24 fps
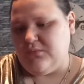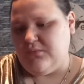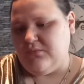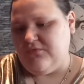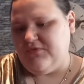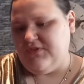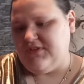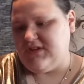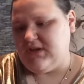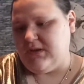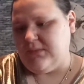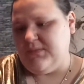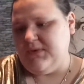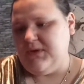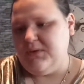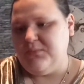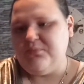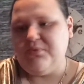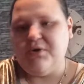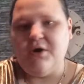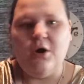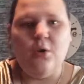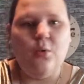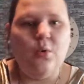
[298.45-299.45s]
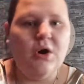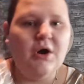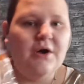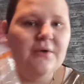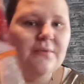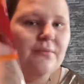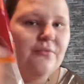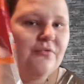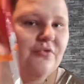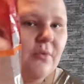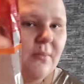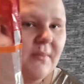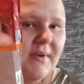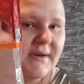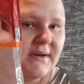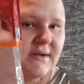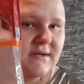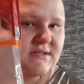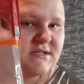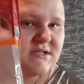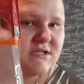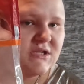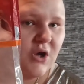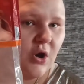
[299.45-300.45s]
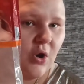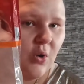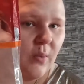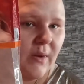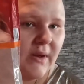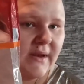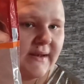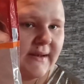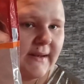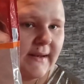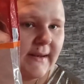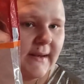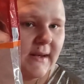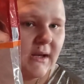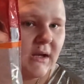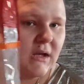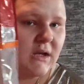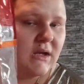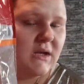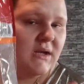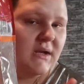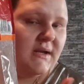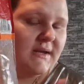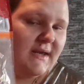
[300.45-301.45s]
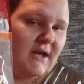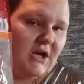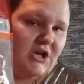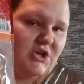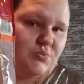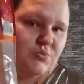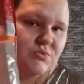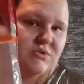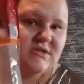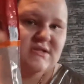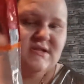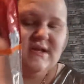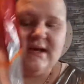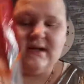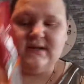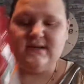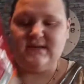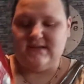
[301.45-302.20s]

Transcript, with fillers: Vitamin Power von meiner Snow White leer. Ja, ich musste ja